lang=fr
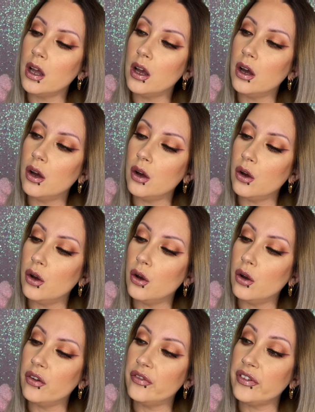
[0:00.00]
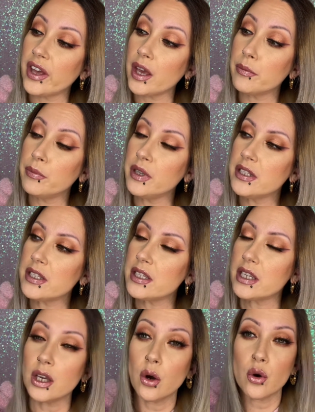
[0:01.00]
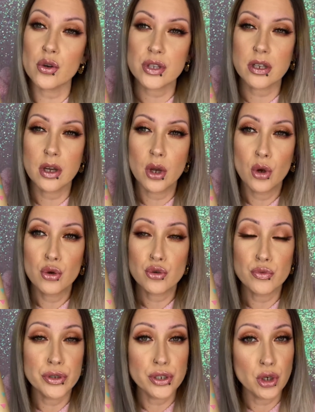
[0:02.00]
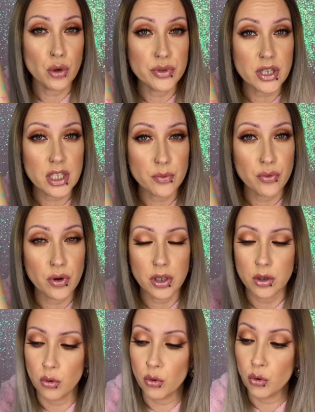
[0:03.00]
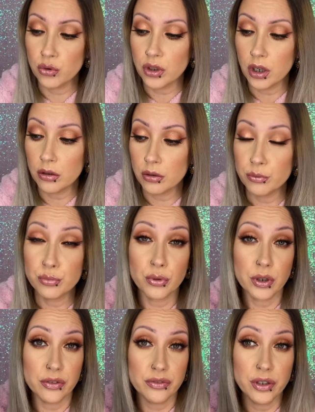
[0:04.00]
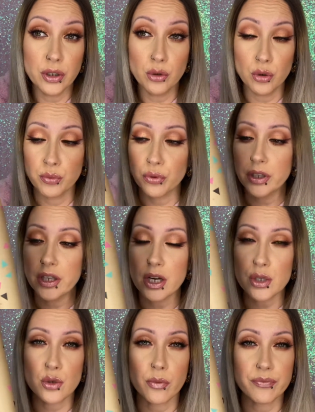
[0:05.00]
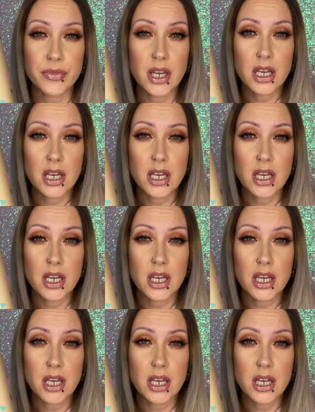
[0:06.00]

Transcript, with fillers: vert, mint et rose. Je me suis dit, comme ça, ça peut aller autant pour les filles que pour les garçons.